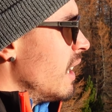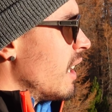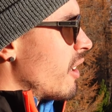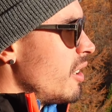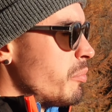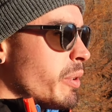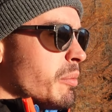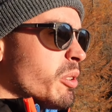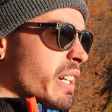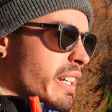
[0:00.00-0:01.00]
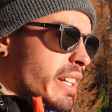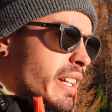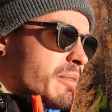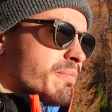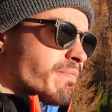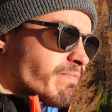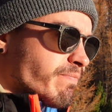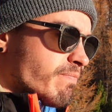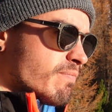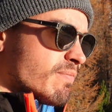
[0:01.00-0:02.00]
Allora, il primo è che,
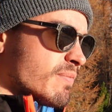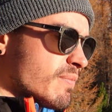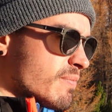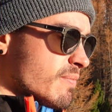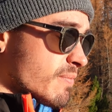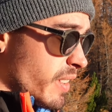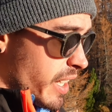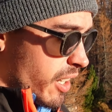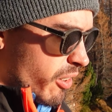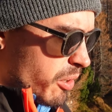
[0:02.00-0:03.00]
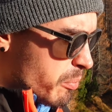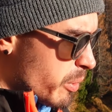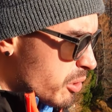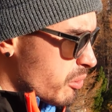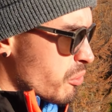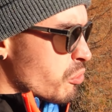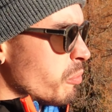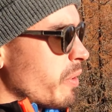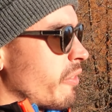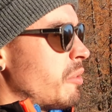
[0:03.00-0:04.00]
chiaro, è un posto
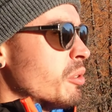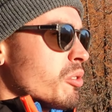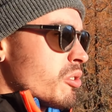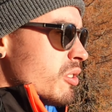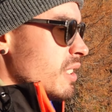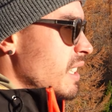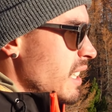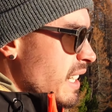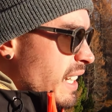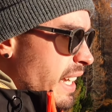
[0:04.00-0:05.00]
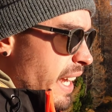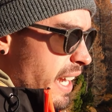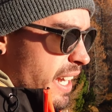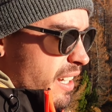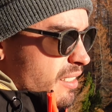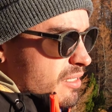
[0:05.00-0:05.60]
super famoso e